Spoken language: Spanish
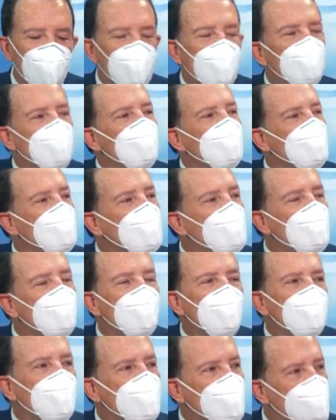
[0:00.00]
aunque tenía
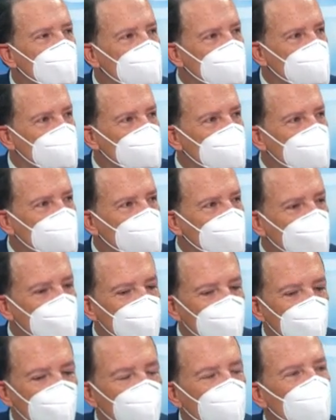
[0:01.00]
liquidez,
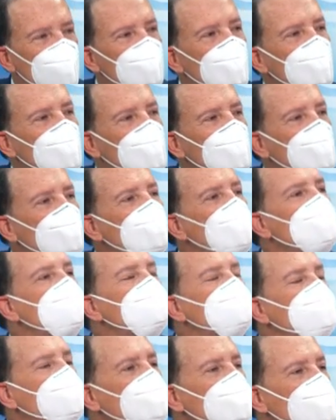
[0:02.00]
no tenía
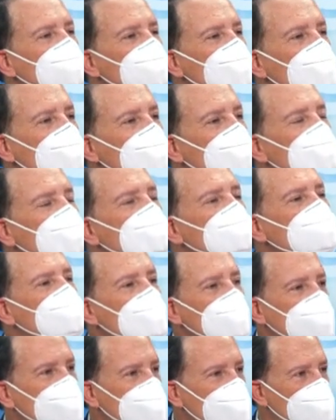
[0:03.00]
disponibilidad de
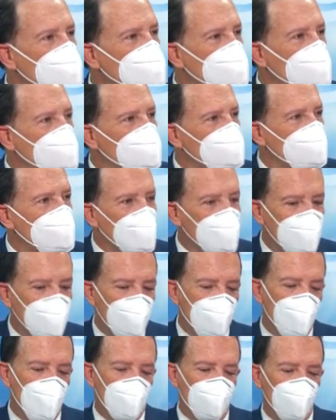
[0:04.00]
invertir en bonos, ya
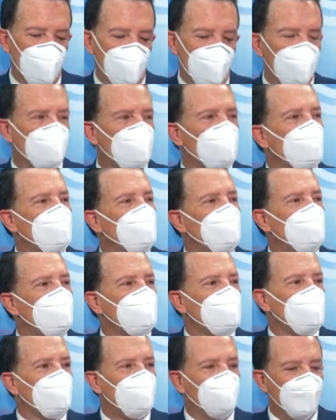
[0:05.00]
que cuando esto
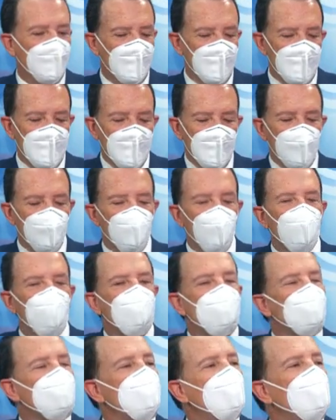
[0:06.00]
comenzó,
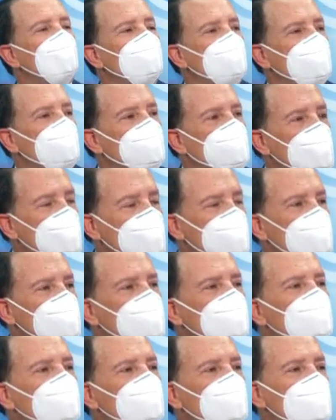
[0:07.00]
muchas de las
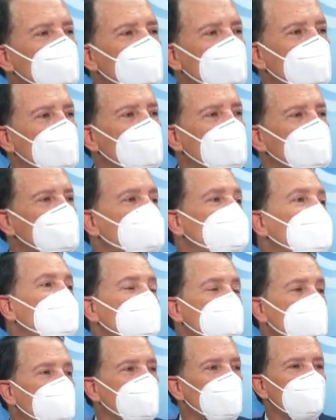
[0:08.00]
empresas y muchas de las
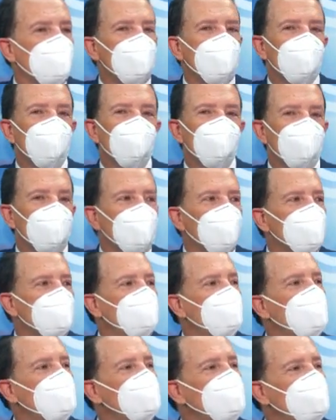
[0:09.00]
personas inclusive
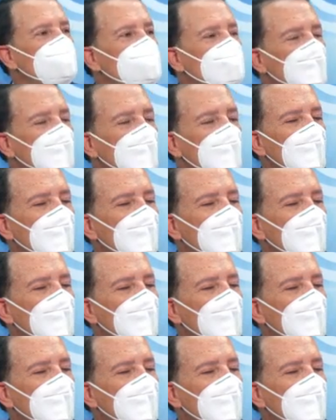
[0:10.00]
fueron